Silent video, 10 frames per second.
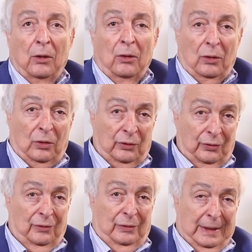Or,
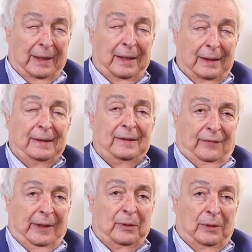quand on analyse
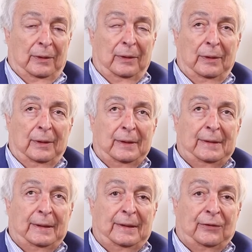vraiment
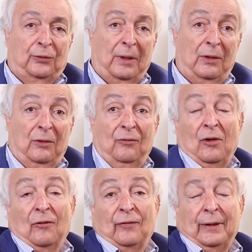cette histoire, on
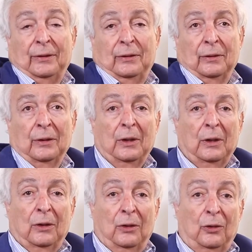voit en fait que
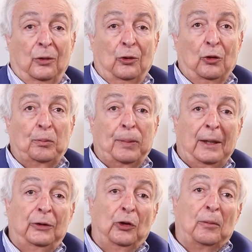le,
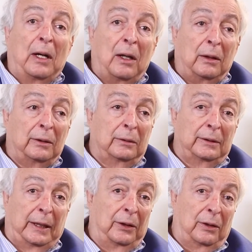pacte d'Omar,
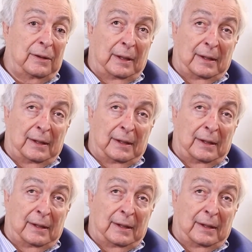d'ailleurs, c'est